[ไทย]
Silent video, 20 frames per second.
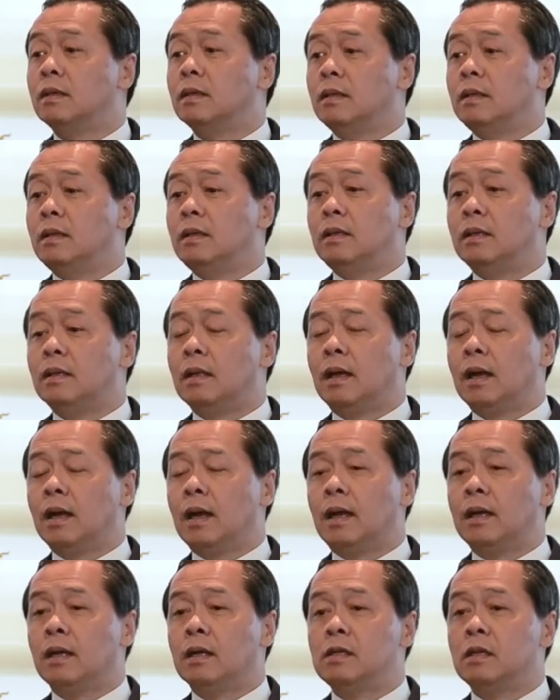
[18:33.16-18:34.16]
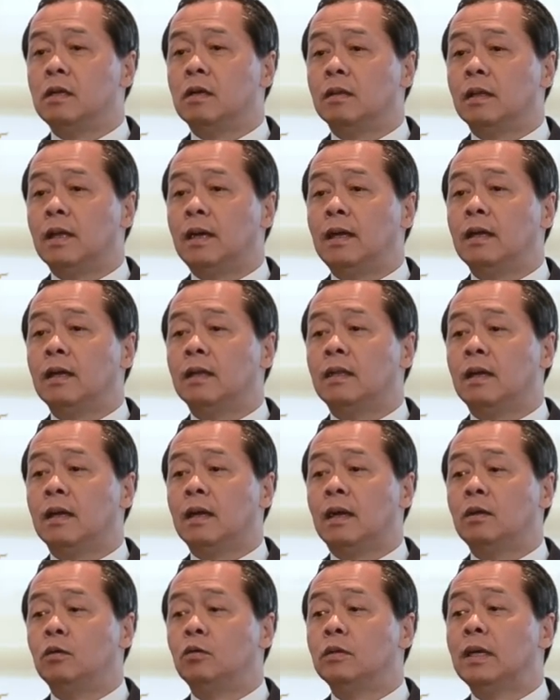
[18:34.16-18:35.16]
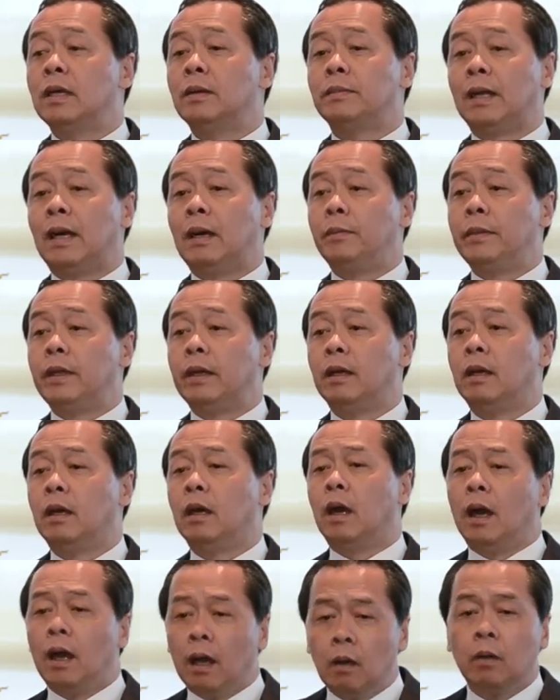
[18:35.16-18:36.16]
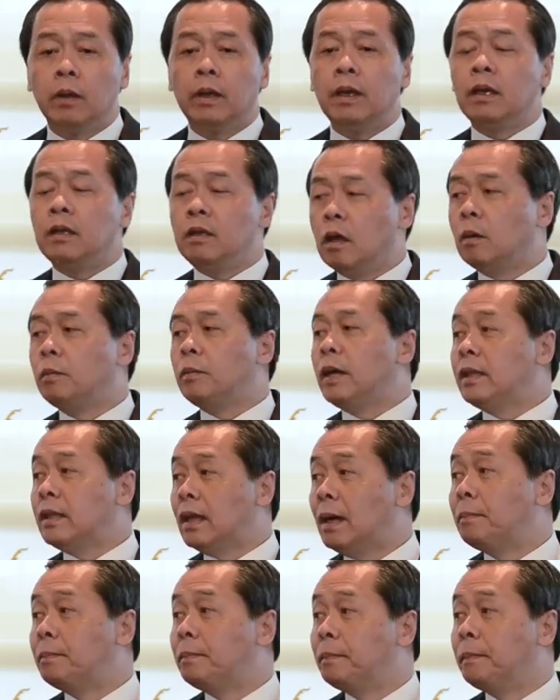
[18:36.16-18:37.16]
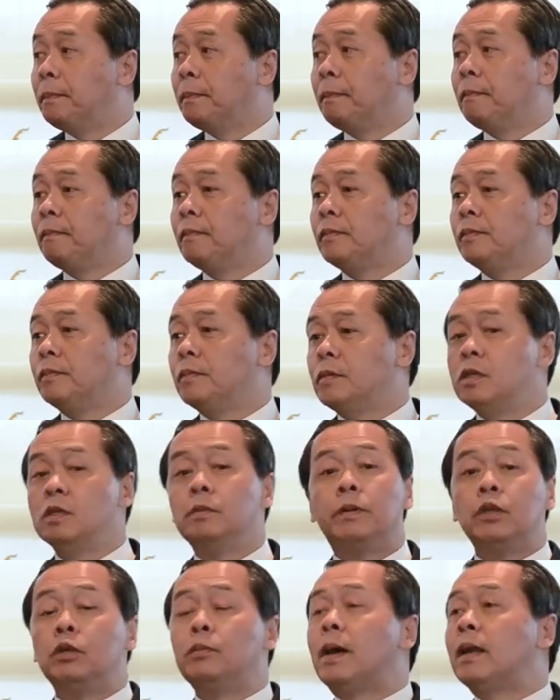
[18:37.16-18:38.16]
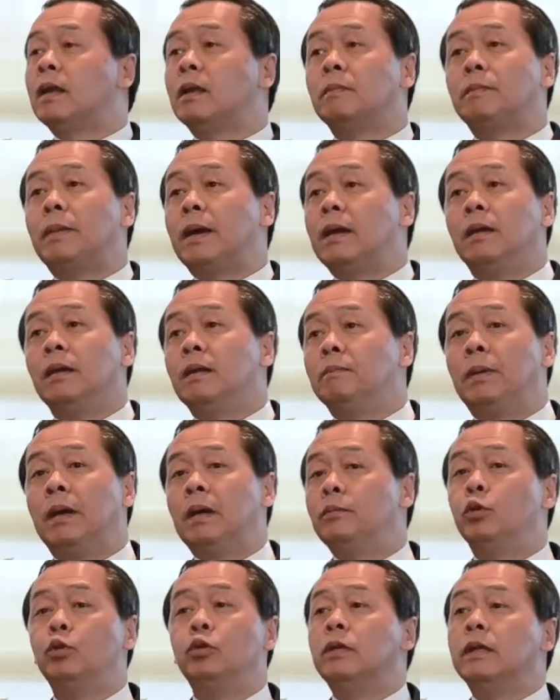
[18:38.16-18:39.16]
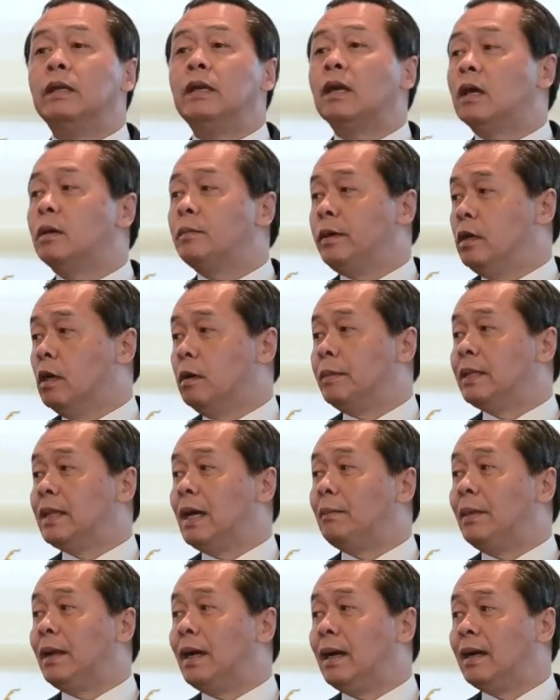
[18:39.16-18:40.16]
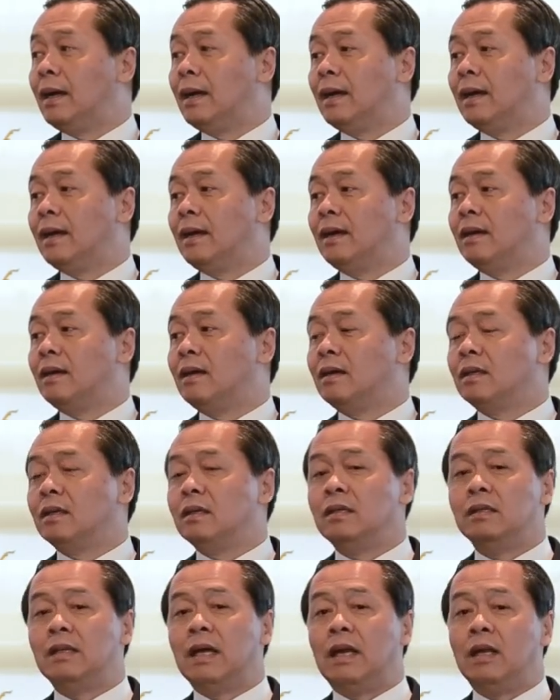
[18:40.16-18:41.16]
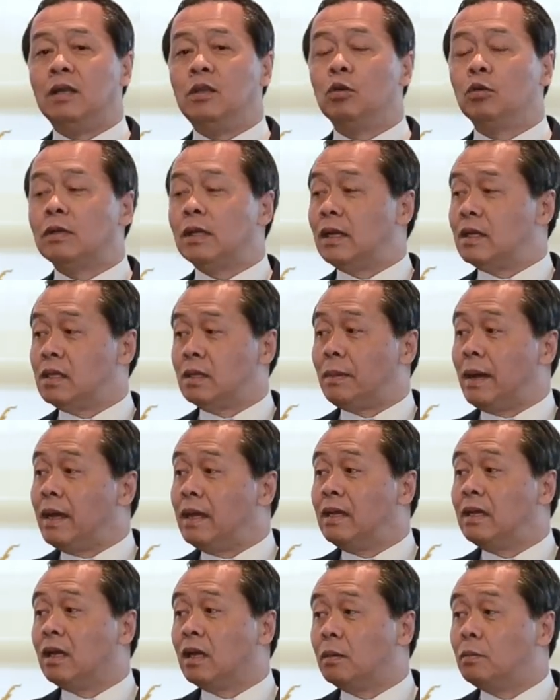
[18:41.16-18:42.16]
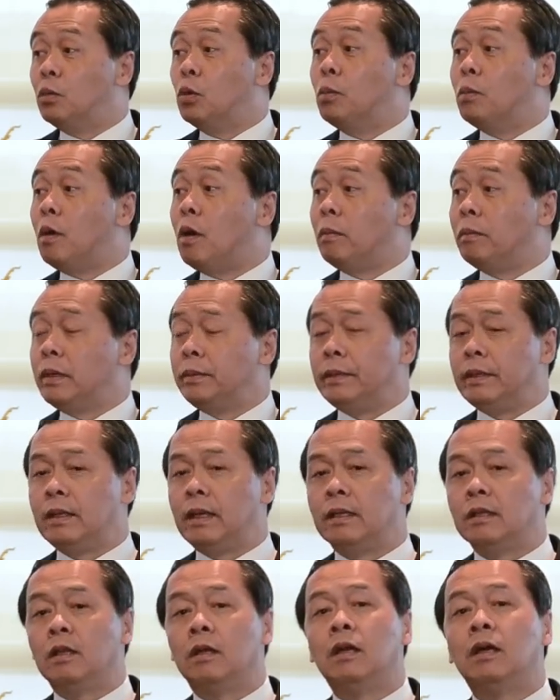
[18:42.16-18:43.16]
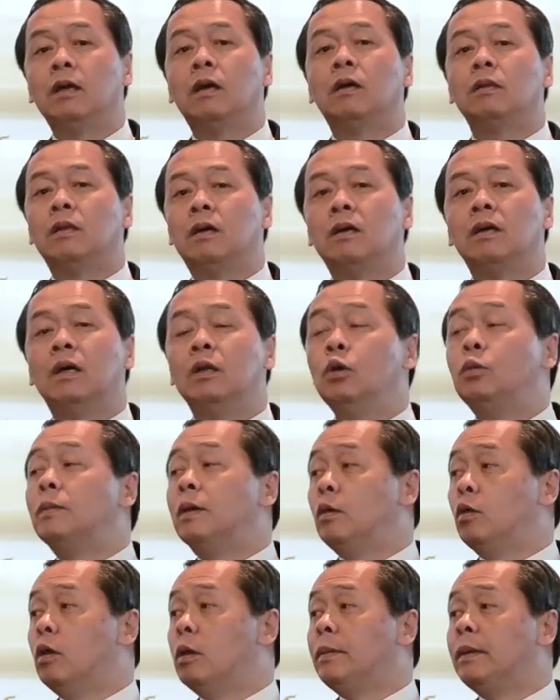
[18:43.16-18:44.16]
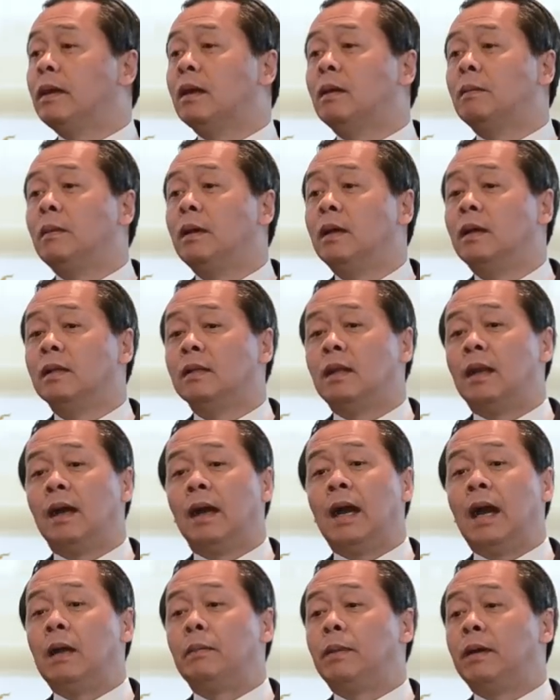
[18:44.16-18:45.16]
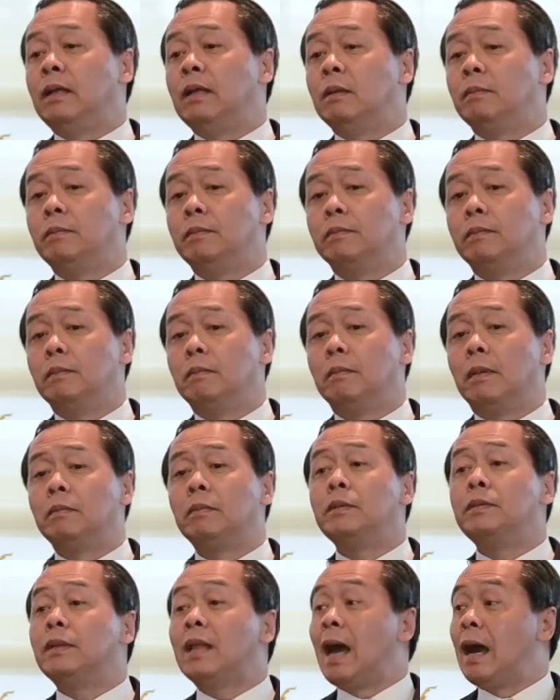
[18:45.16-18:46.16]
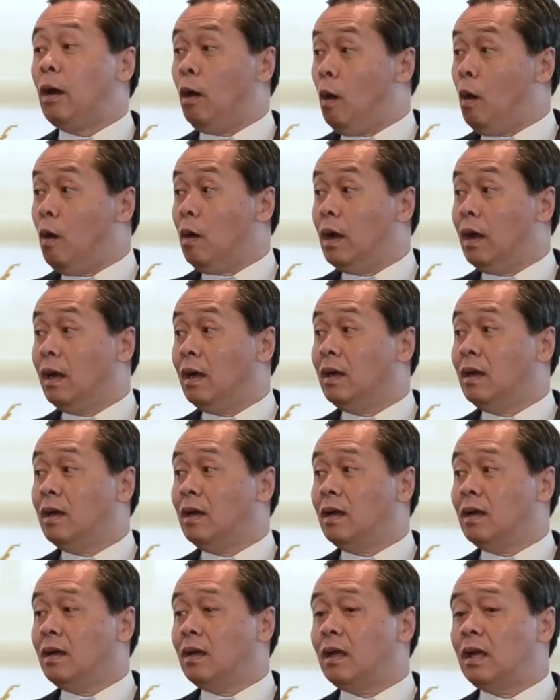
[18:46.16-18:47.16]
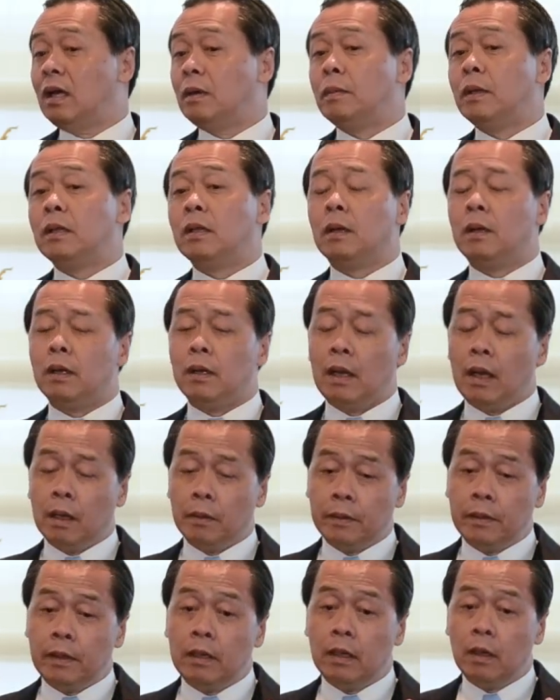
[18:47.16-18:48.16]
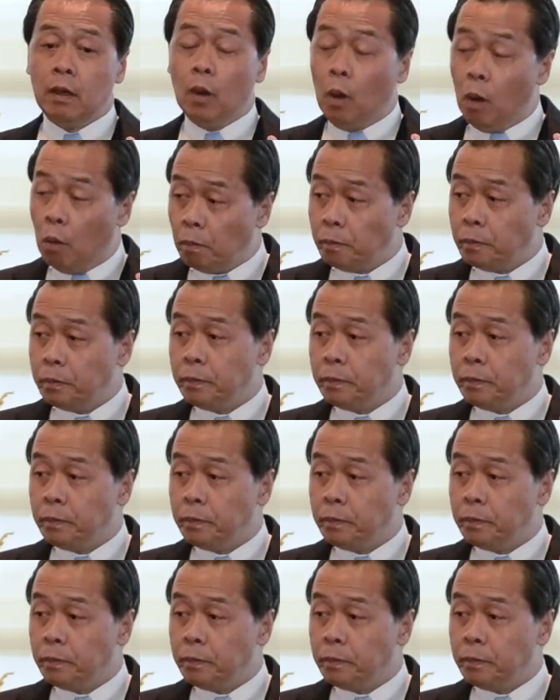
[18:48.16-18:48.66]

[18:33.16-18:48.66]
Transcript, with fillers: ที่ธนาคารกสิกรไทยกับธนาคารกรุงเทพทำเนี่ยอ่าโอเคยอมให้ทำซึ่งปัจจุบันไปเพิ่มทุนอย่างเงี้ยเขาไม่ยอมให้ทำละ คือแต่ละยุคแต่ละสมัยเนี่ยก็มุมมองไม่เหมือนกัน ตอนนั้นก็ต้องอรุ่มอรวยไม่งั้นธนาคารพาณิชย์มันไม่มีทางออกอะแล้วธนาคารพาณิชย์ล้ม